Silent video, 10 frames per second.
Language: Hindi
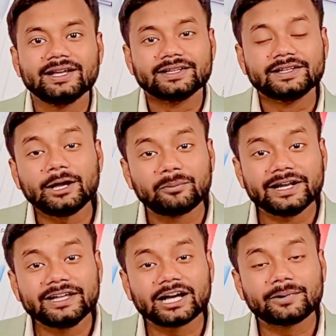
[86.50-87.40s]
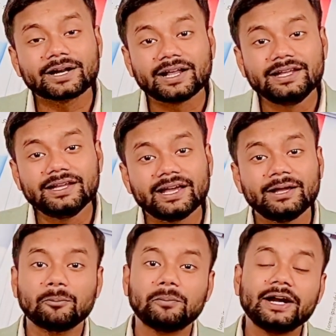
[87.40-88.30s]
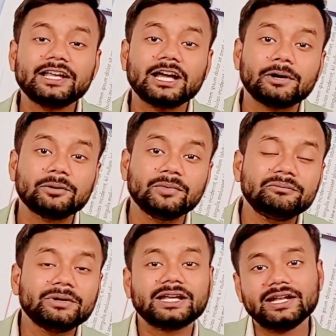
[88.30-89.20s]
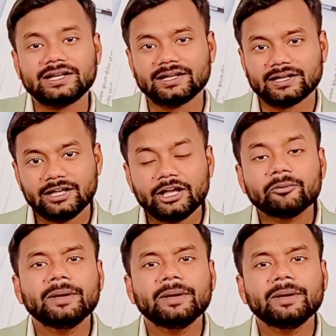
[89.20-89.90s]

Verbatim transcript: ये बड़ी खबर नहीं है बड़ी खबर मिमिक्री की है